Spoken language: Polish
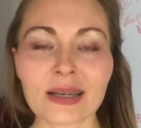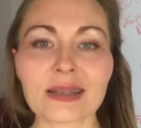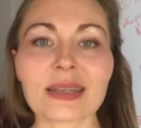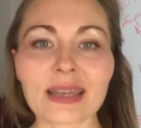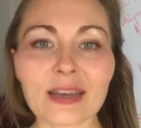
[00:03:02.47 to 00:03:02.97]

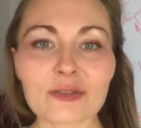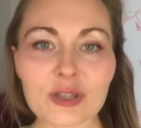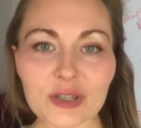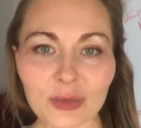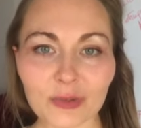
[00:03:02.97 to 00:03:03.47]
Tak jak
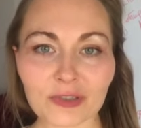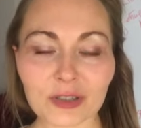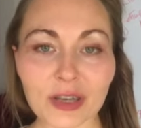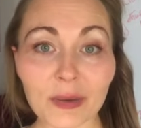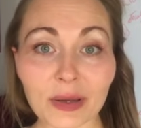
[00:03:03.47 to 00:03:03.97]
wcześniej
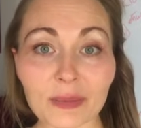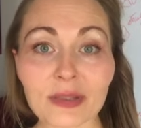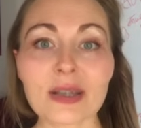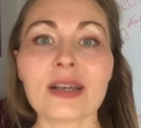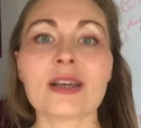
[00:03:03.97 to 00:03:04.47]
powiedziałam,
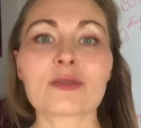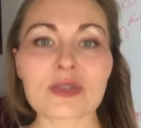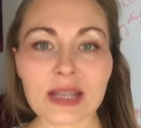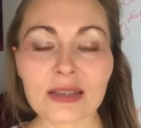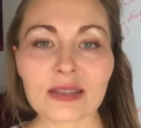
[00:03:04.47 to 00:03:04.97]
w
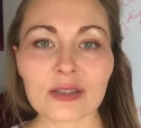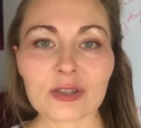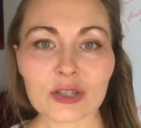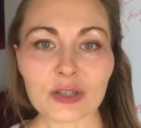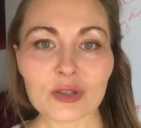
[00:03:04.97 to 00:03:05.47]
ostatnich
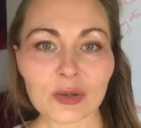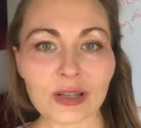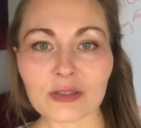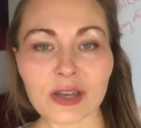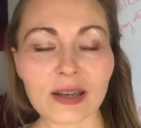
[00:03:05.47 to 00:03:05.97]

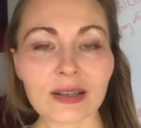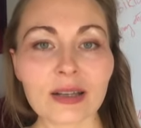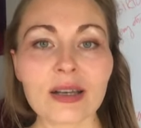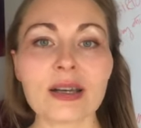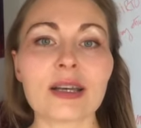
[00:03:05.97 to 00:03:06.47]
dziesięcioleciach
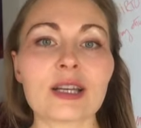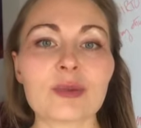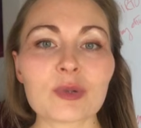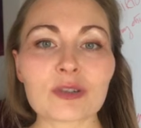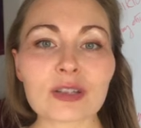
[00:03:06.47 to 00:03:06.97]
e,
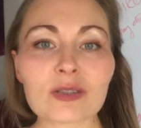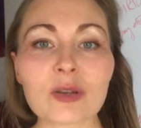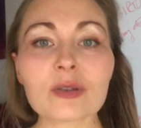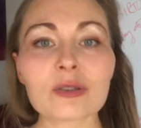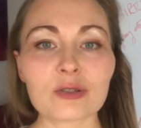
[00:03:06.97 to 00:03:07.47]

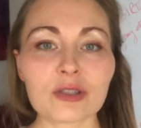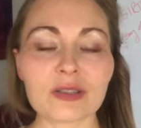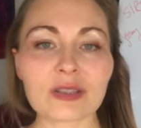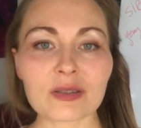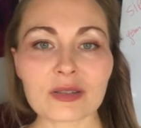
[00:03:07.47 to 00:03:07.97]
prowadzono dość
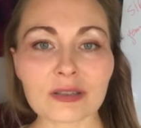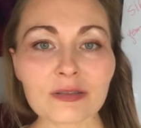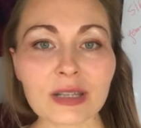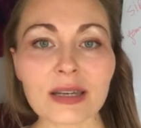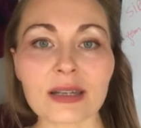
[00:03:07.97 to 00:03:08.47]

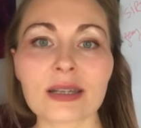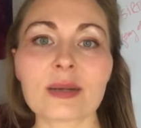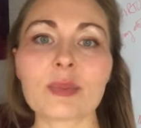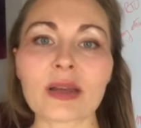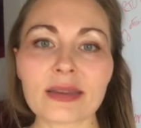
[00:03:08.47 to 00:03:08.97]
intensywne
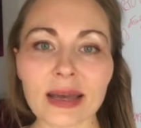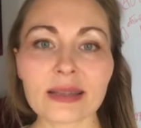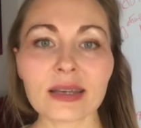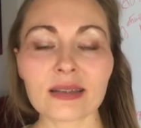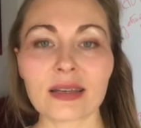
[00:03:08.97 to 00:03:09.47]

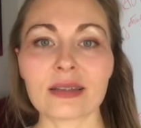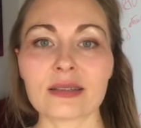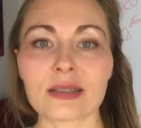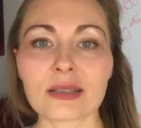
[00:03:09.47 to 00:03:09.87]
badania nad